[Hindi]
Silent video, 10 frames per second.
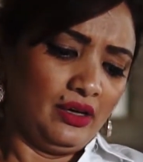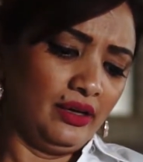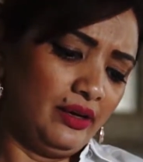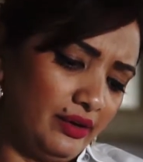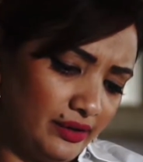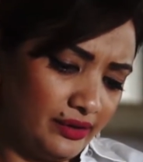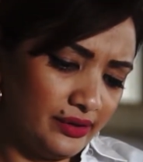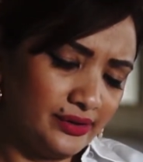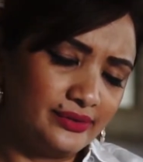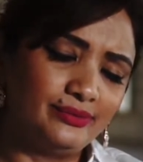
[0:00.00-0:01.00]
हाँ
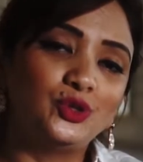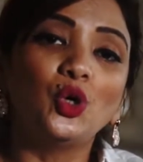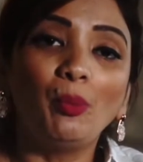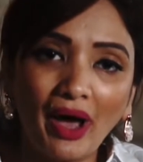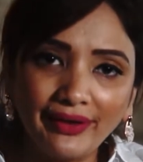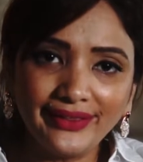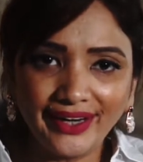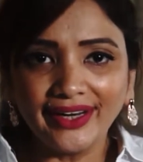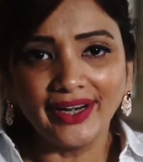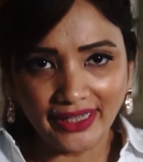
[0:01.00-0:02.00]
जो बात
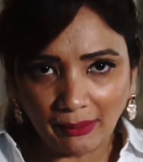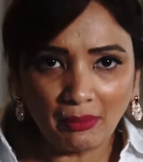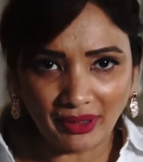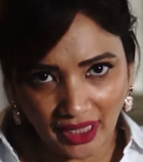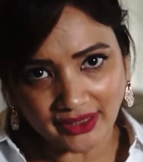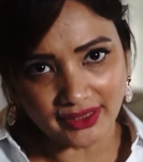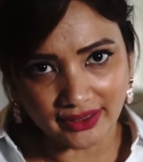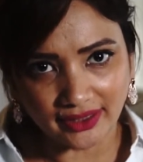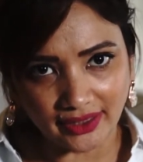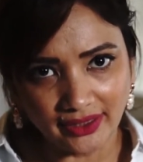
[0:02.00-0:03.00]
डेढ़ घंटे में बता
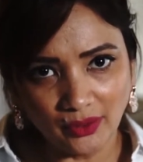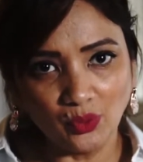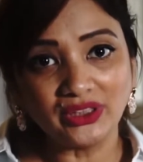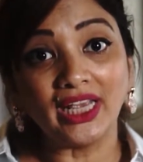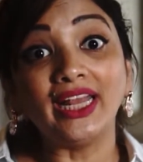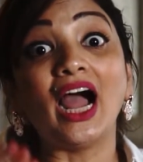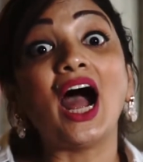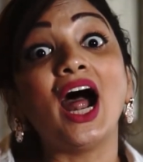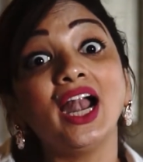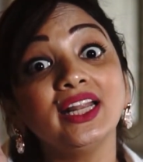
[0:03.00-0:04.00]
सकते थे उसके लिए
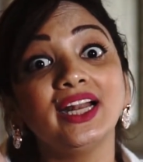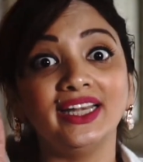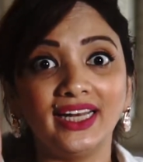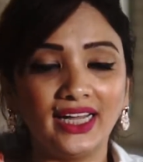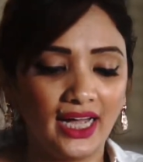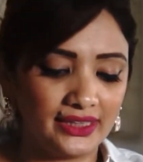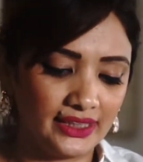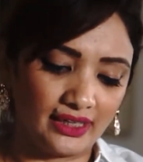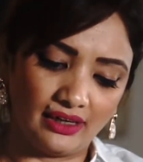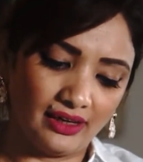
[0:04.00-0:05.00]
आठ घंटे लगा
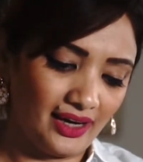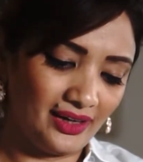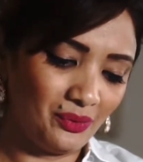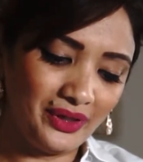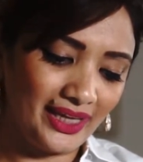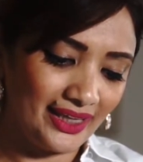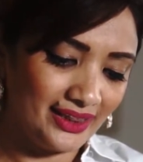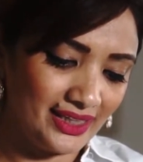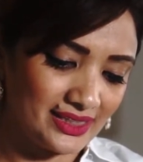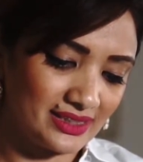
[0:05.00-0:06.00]
दिया आई डोंट गेट
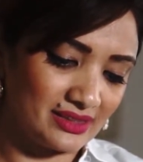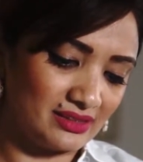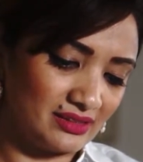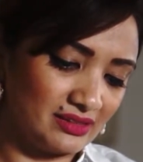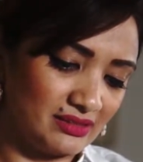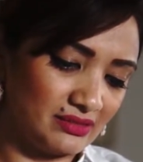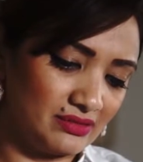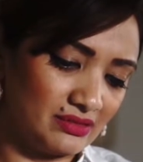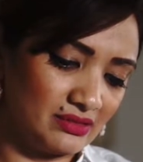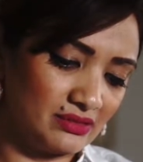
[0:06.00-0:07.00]
दिस बोल तो
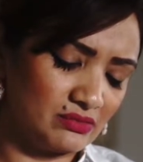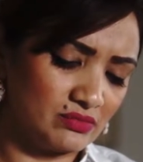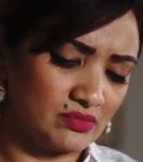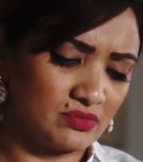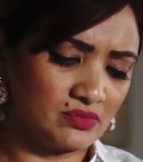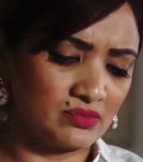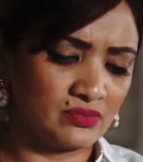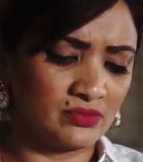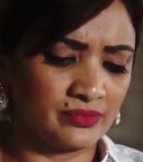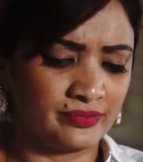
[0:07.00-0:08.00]
ऐसे रहे जैसे कोई
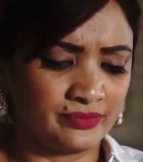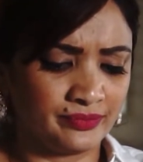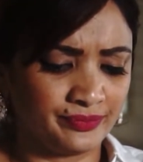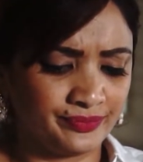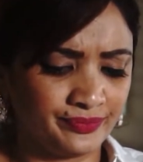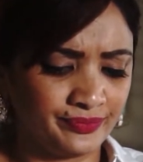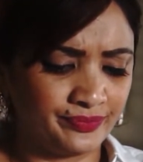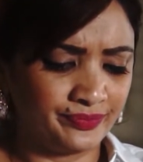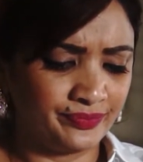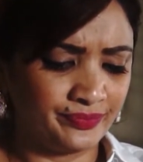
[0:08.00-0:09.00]
एहसान किया
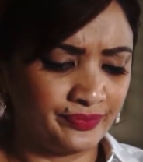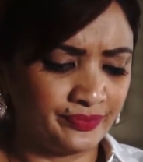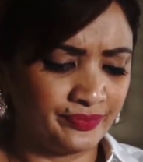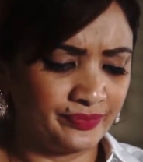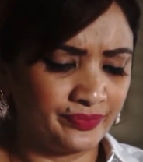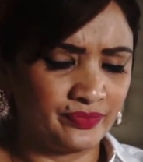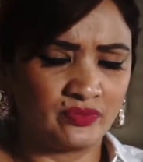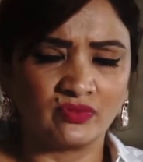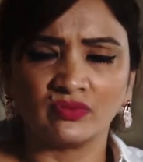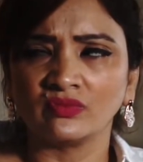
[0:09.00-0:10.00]
सीक्रेट गेम्स के
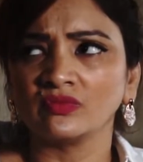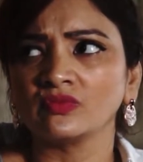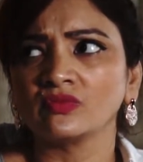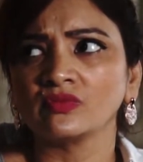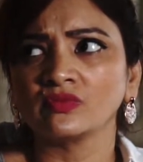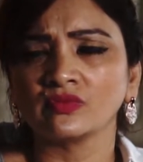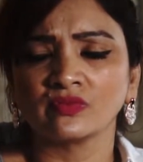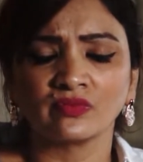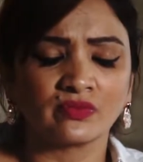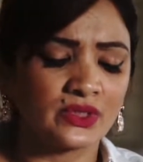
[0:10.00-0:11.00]
टीम पर
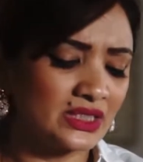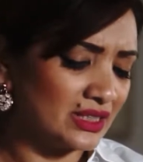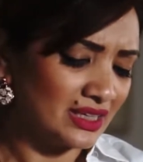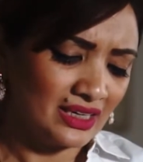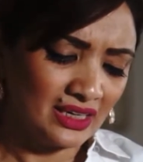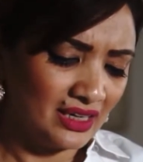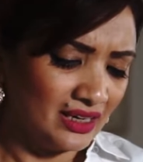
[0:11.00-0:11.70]
साला ड्रामेबाज